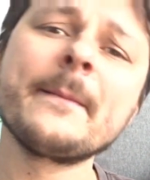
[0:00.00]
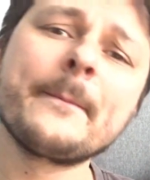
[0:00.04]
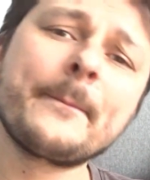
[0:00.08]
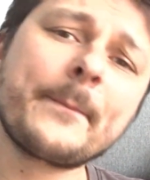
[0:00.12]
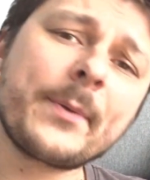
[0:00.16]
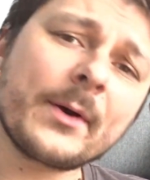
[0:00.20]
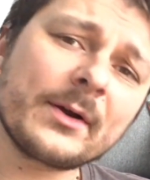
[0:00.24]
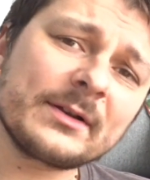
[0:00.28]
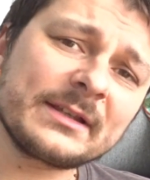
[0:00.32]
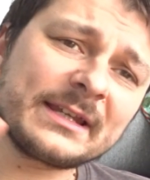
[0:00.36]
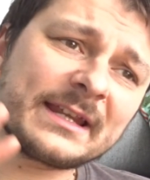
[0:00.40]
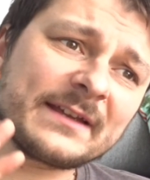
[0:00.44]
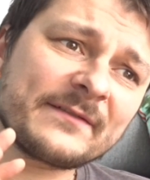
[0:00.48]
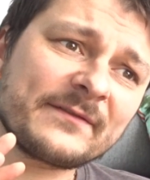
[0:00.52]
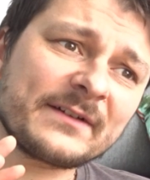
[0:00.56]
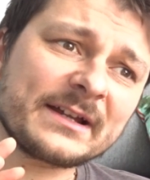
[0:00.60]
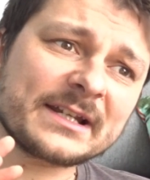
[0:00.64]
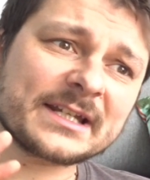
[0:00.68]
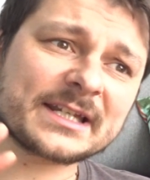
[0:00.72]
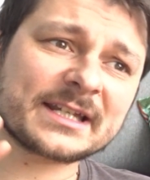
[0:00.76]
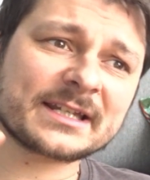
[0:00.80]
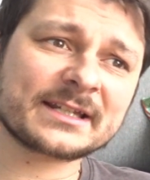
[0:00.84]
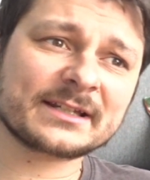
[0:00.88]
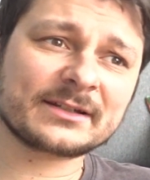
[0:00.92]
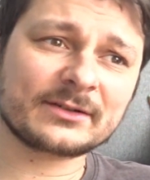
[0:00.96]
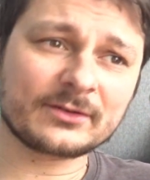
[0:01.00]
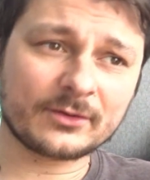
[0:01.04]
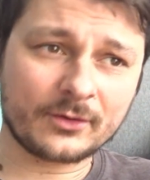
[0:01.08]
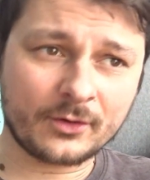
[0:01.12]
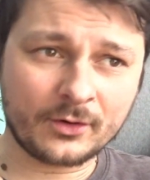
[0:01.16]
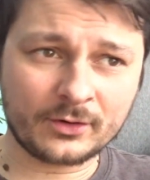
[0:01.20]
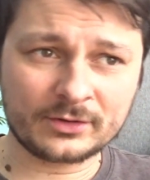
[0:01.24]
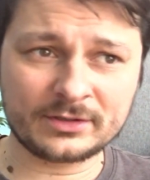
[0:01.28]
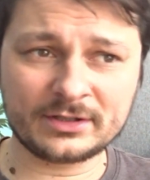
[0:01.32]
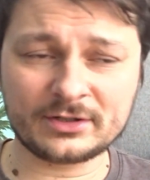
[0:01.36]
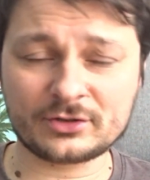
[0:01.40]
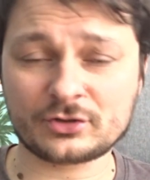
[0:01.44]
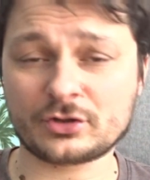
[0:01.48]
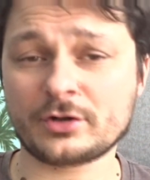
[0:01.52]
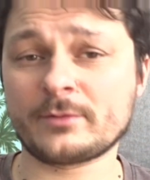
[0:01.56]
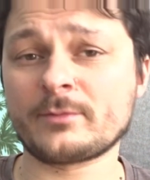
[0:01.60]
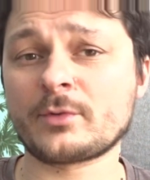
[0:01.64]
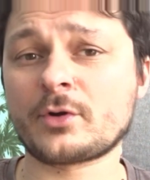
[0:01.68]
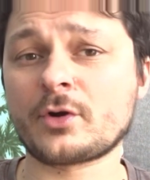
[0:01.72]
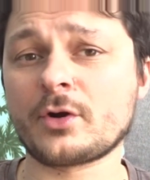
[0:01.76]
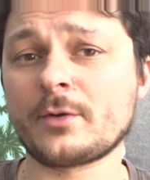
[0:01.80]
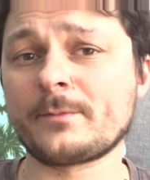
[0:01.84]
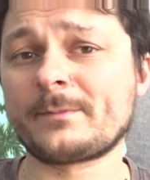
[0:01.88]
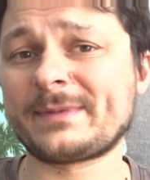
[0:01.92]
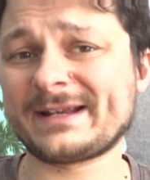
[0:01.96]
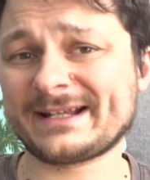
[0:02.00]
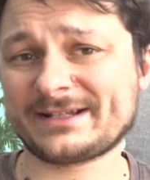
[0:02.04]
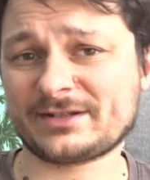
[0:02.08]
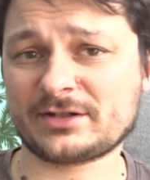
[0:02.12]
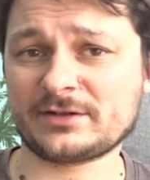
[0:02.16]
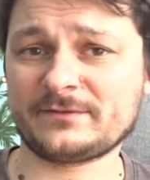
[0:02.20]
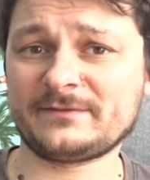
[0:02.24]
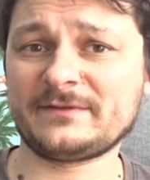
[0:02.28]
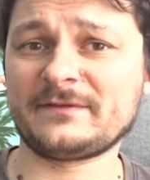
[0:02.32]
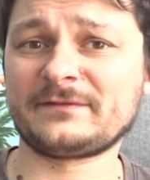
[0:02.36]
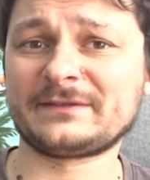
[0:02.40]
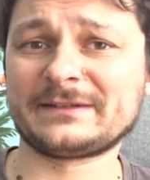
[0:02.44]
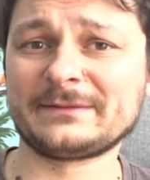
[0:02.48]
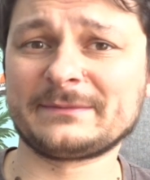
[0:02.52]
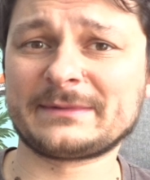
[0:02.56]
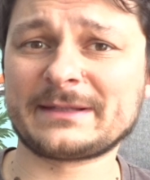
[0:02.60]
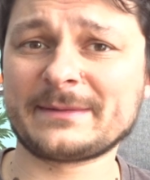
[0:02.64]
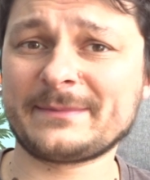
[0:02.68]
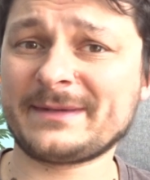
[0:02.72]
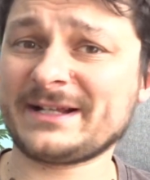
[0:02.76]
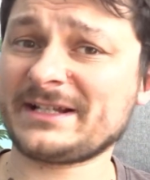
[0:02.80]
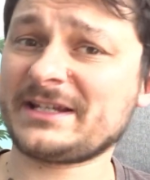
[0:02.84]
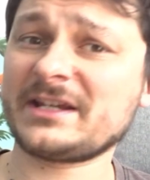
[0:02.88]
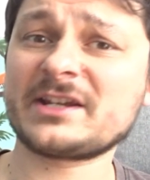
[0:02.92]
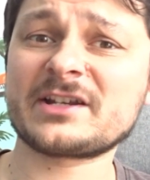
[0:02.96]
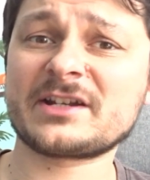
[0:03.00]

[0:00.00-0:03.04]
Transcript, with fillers: ponieważ oni są kompleksowi w tym temacie.